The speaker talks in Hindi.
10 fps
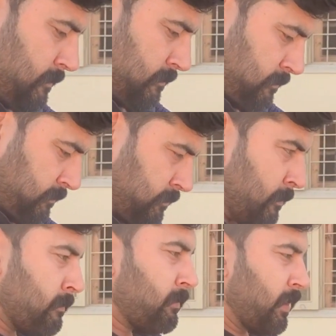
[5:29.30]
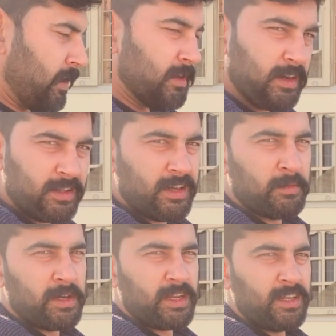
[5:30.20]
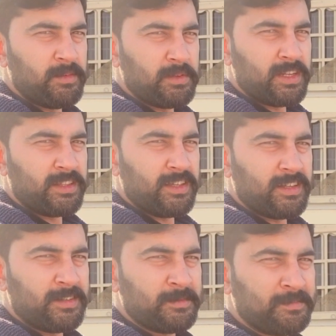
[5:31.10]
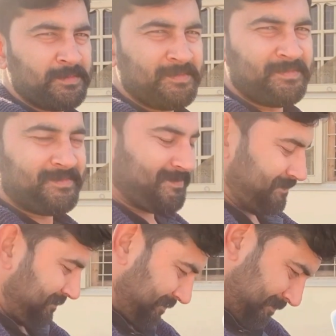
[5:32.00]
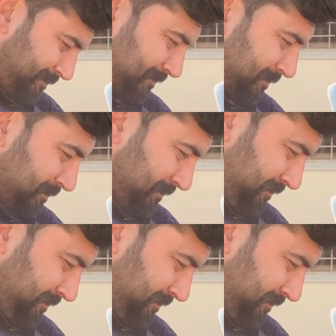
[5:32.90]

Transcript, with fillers: हम्म लड़कियां हमारी लिए बनाती हैं आप